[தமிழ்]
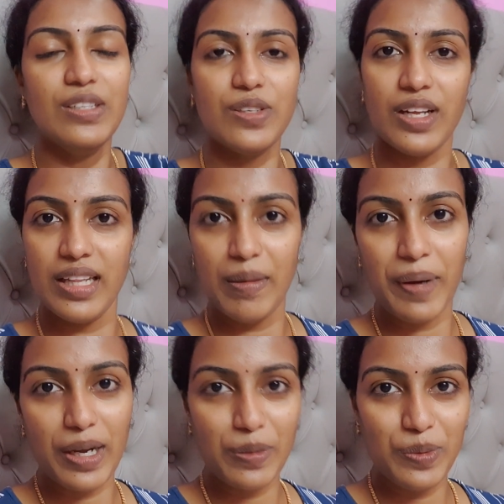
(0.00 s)
ஸோ அதெல்லாம்
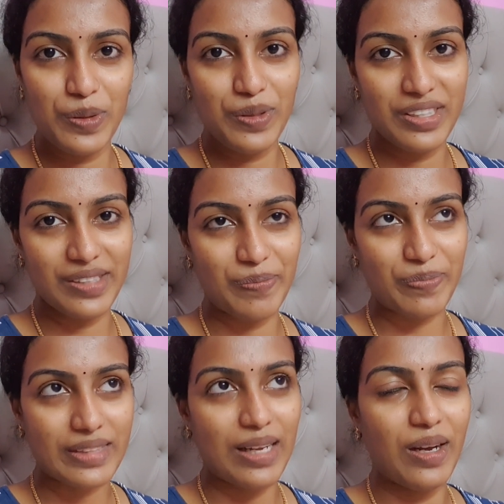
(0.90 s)
பார்க்கும்போது ஒரு
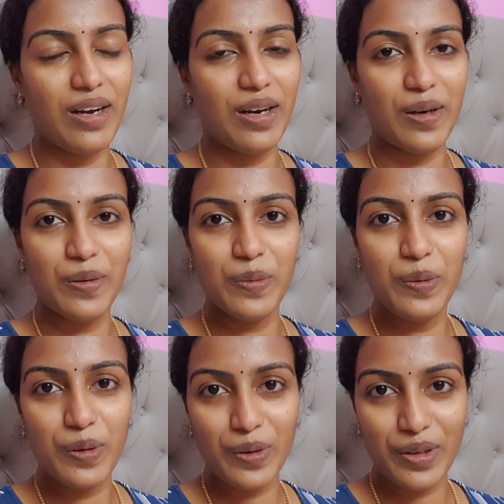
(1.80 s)

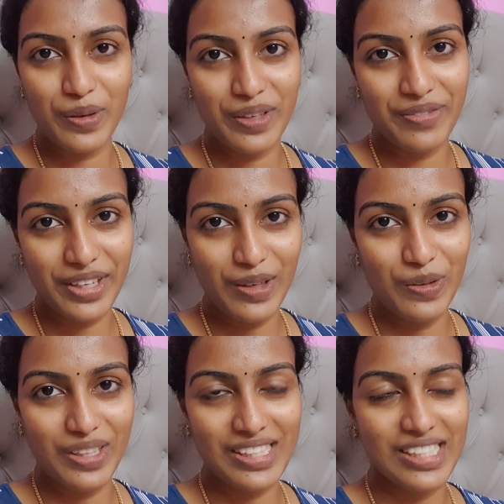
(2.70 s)
ஊரோட ஒரு
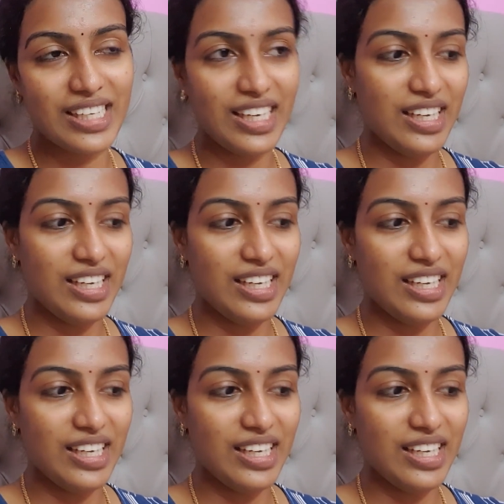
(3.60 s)
ஃபீலும் வந்துச்சு